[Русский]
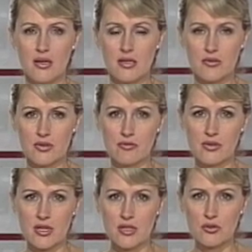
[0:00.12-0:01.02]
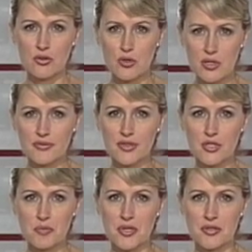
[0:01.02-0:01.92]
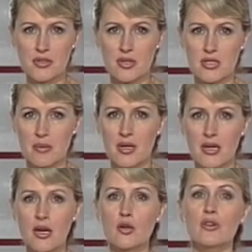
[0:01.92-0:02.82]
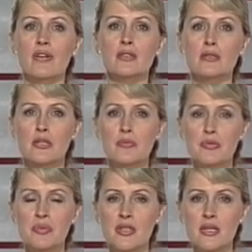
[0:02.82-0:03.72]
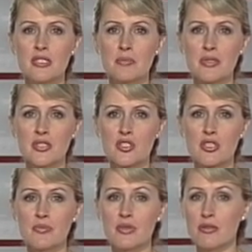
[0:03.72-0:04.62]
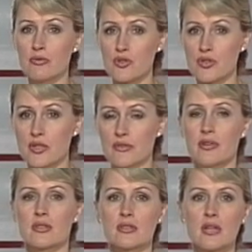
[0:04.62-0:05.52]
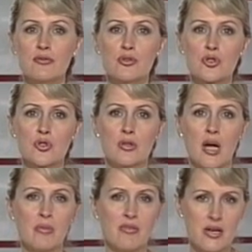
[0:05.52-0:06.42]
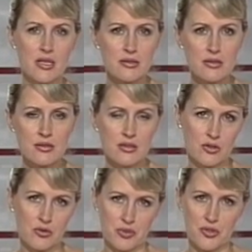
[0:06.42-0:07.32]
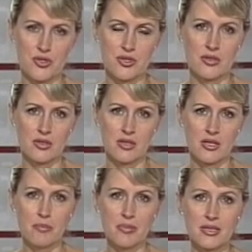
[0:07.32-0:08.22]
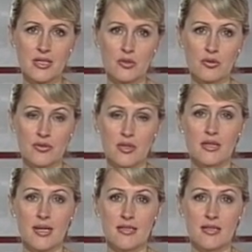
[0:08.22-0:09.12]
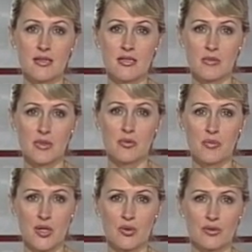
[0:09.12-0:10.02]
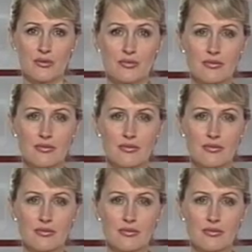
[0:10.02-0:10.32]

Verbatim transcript: Сегодня в городской госавтоинспекции собрали руководителей предприятий пассажироперевозчиков. Разговор шел об аварийности, ее причинах и подготовке к осенне-зимнему периоду.